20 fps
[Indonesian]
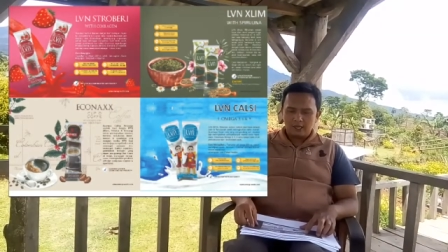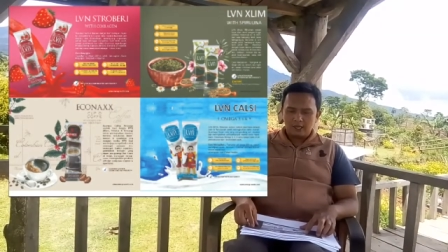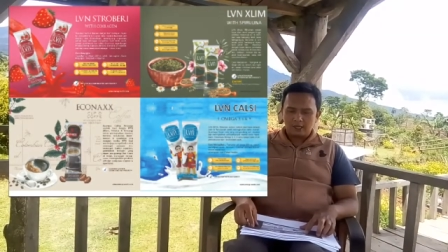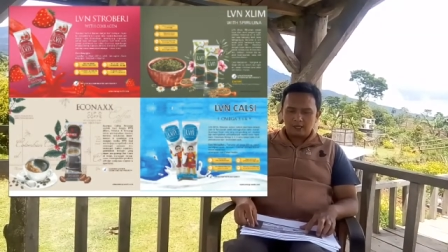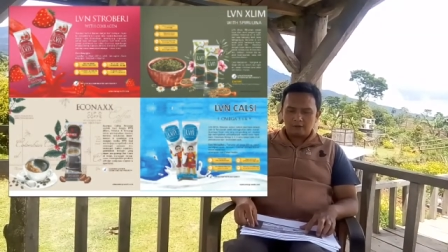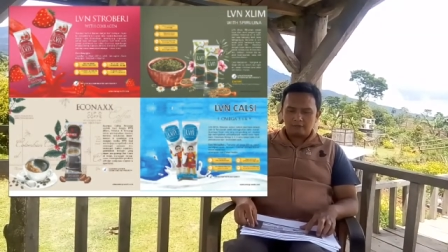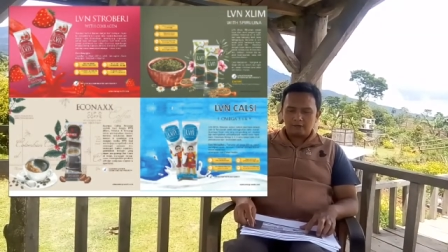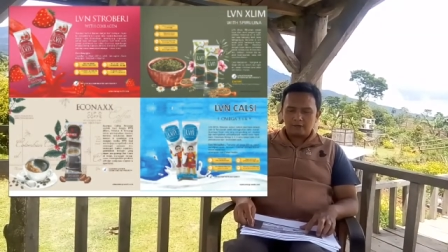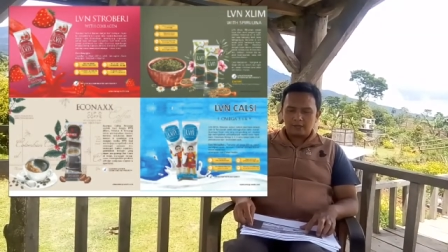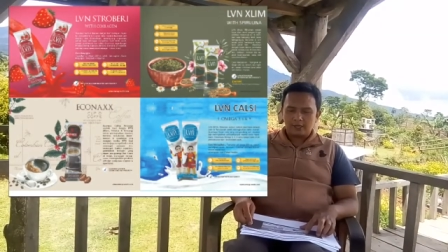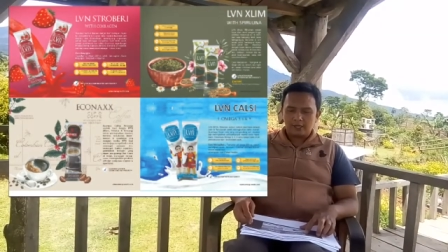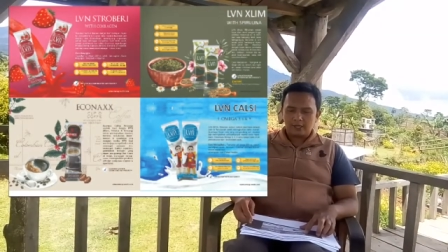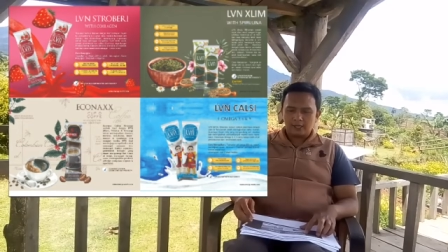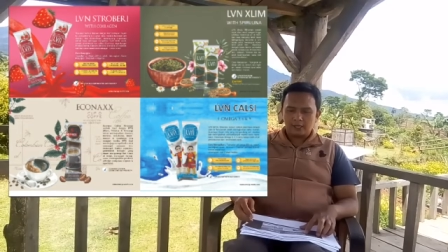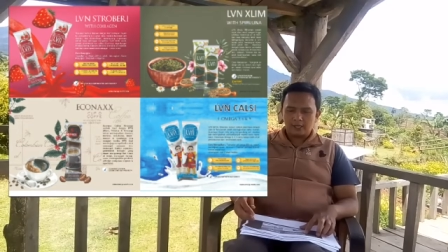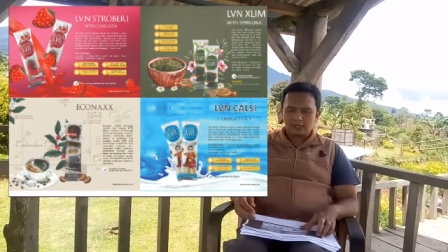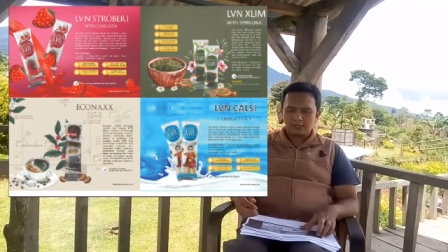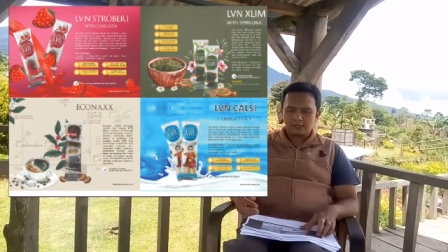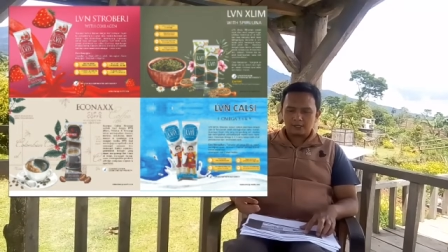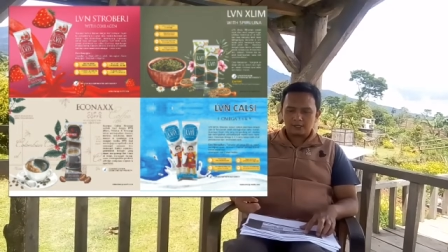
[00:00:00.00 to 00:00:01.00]

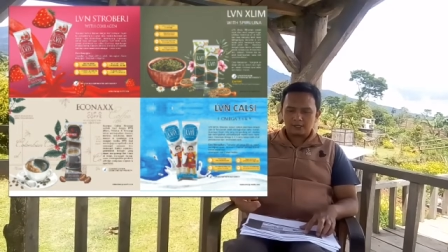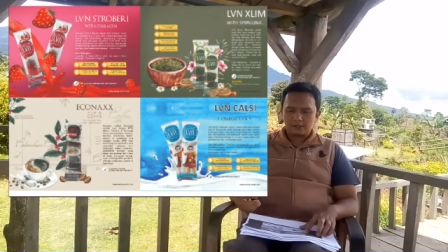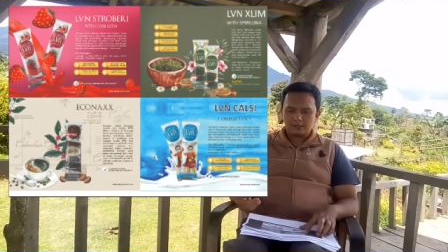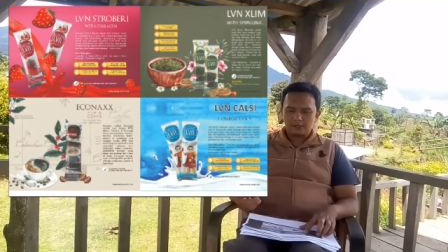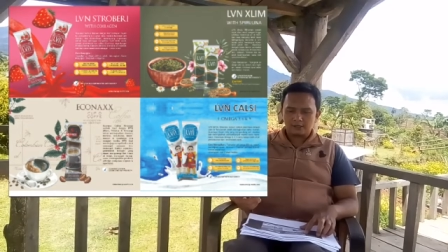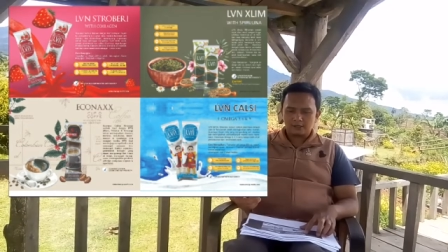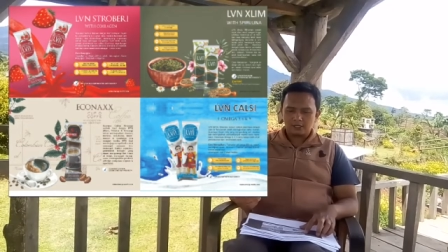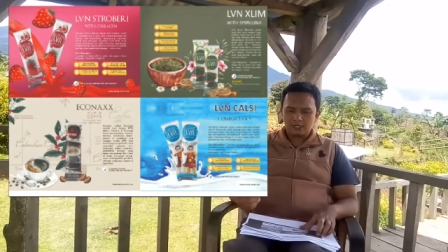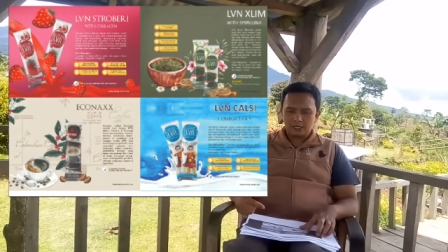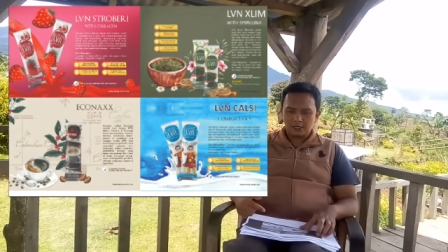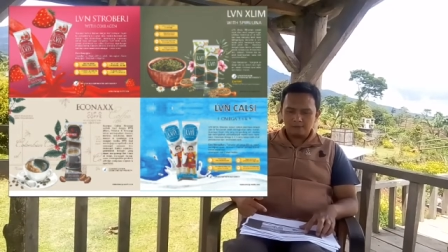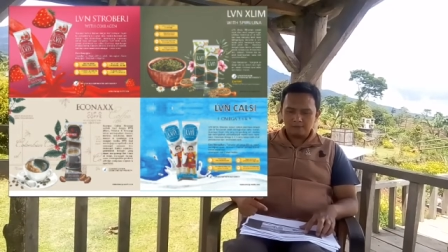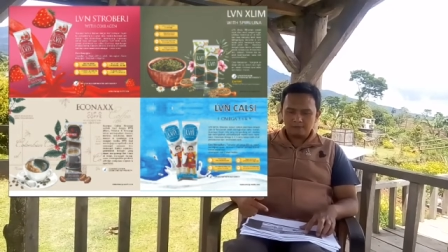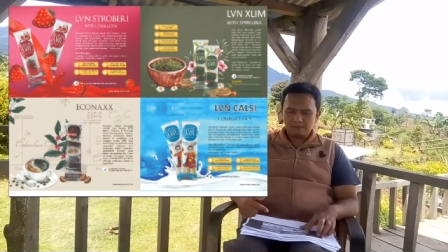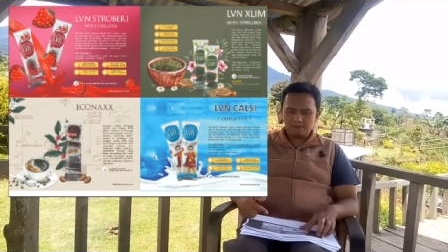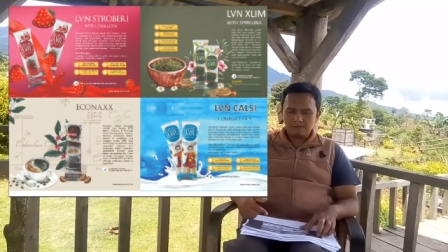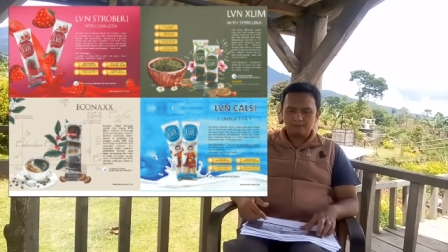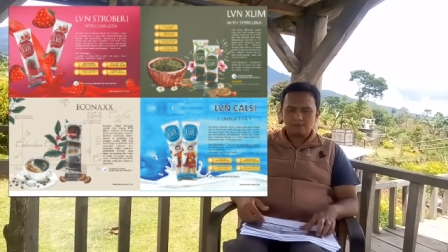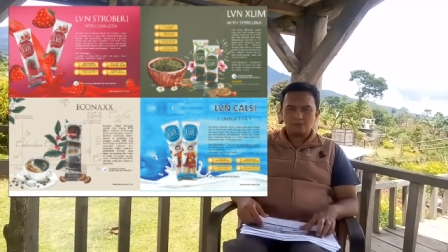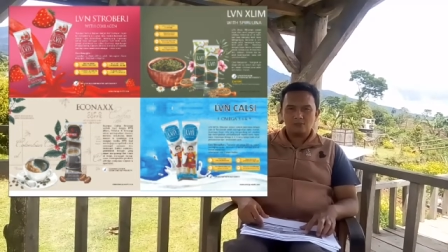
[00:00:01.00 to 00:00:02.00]
LVN Slim
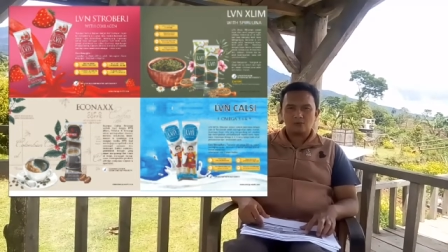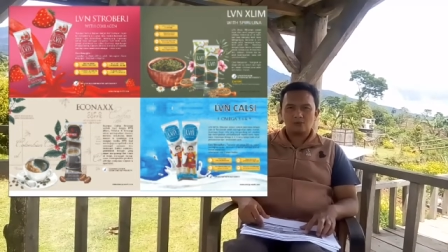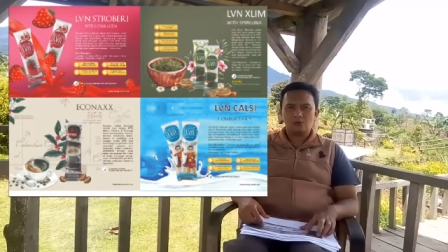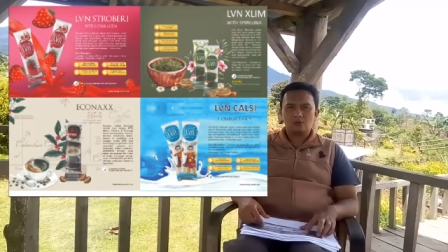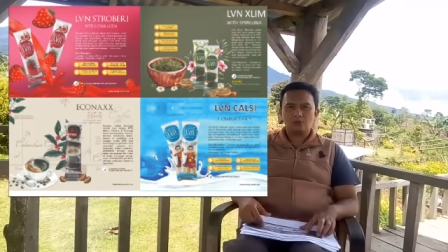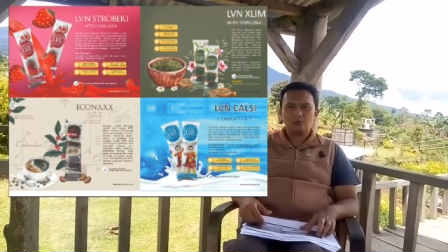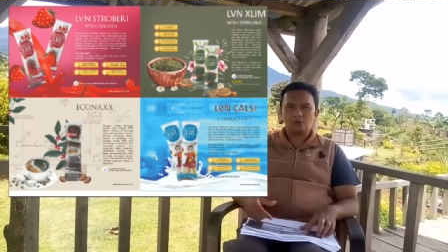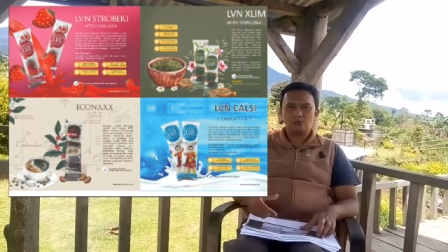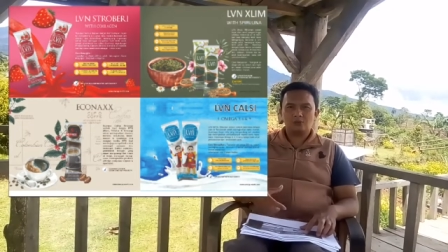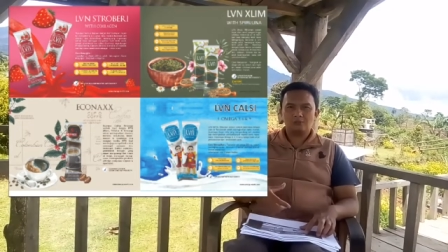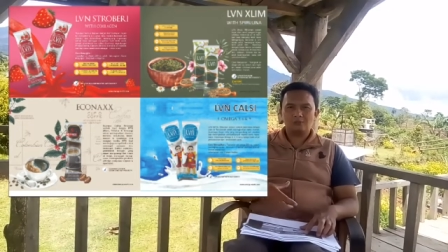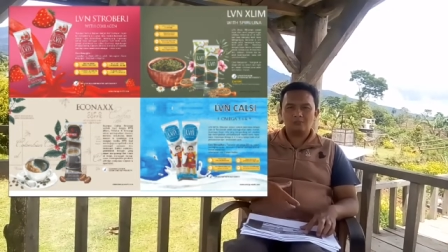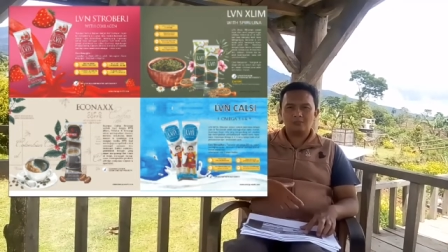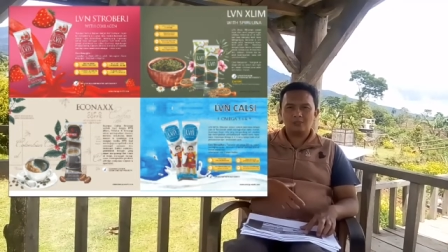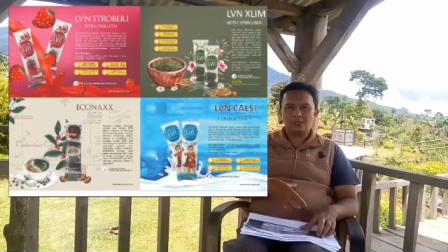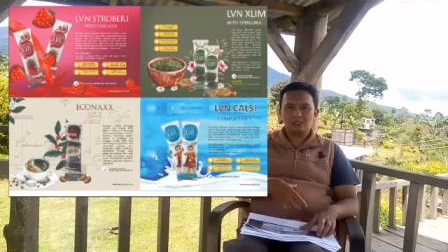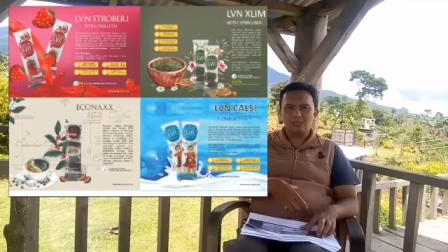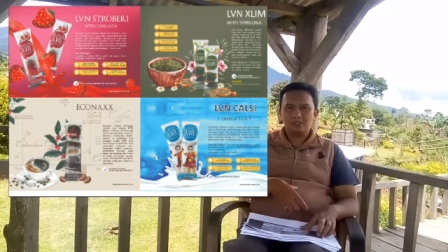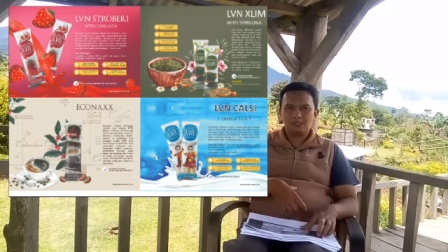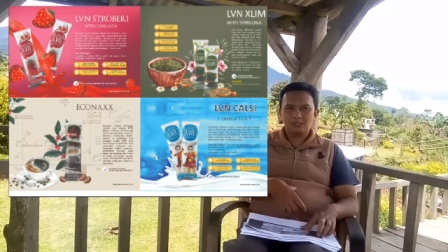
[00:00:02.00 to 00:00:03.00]
untuk
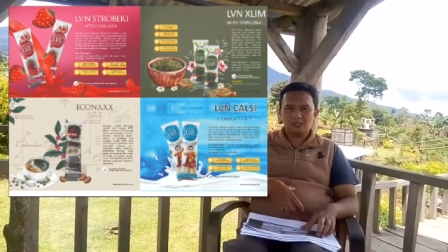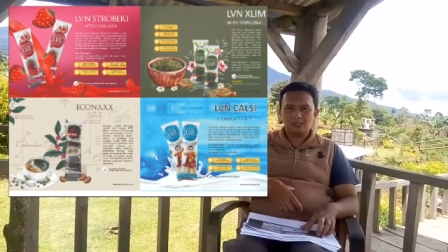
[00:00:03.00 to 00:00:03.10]
me,